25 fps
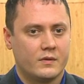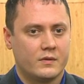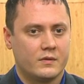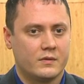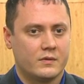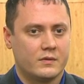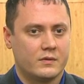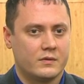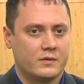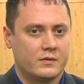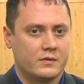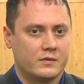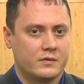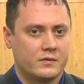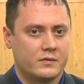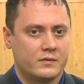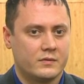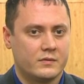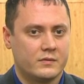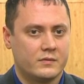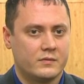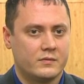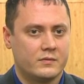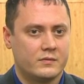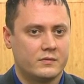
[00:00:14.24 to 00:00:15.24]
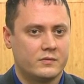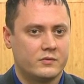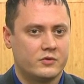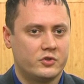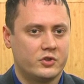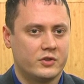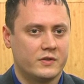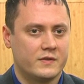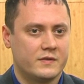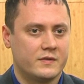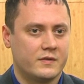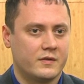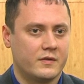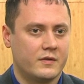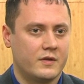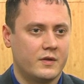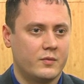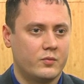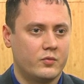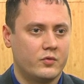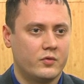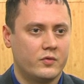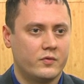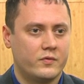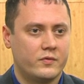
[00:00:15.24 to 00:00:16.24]
э, частных
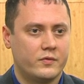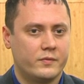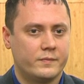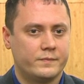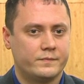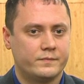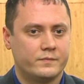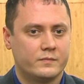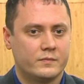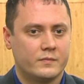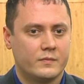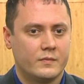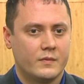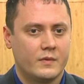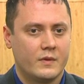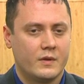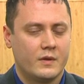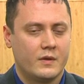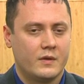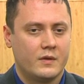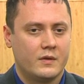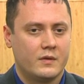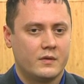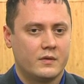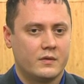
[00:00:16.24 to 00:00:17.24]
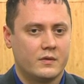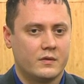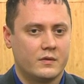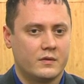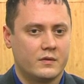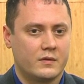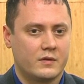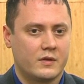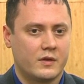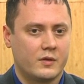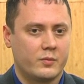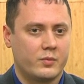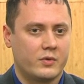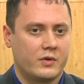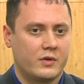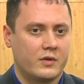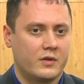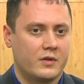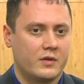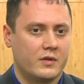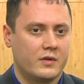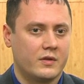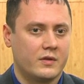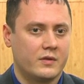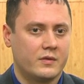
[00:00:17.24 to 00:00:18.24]
домов, как
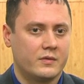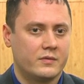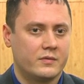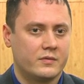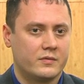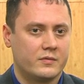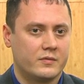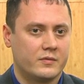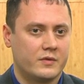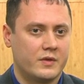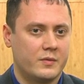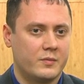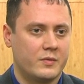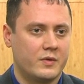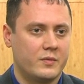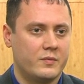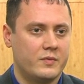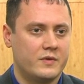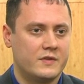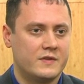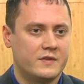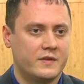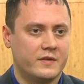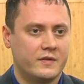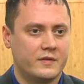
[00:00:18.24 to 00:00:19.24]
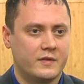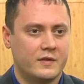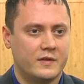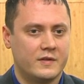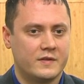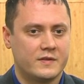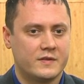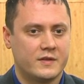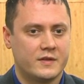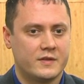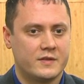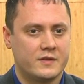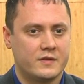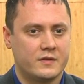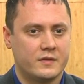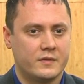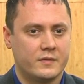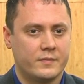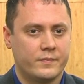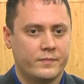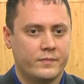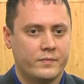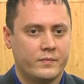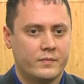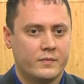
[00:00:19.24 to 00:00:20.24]
правило, дома без сигнализации.
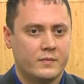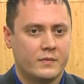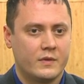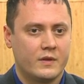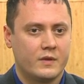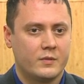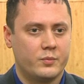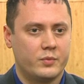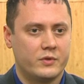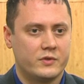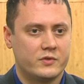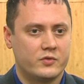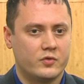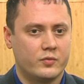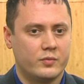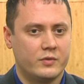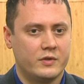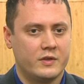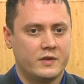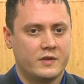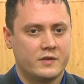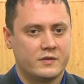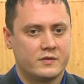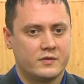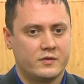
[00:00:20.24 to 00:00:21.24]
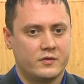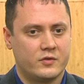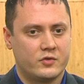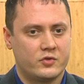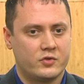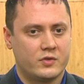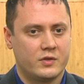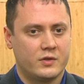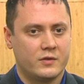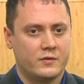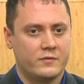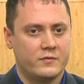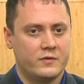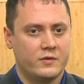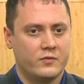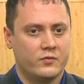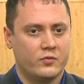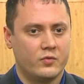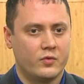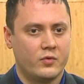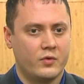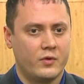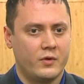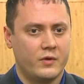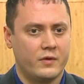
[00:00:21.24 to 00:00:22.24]
Преступление совершало в
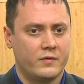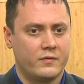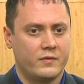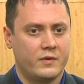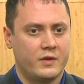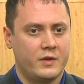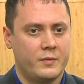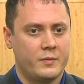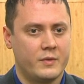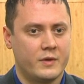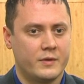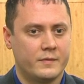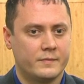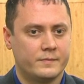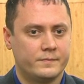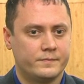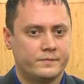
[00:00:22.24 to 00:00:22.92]
дневное время.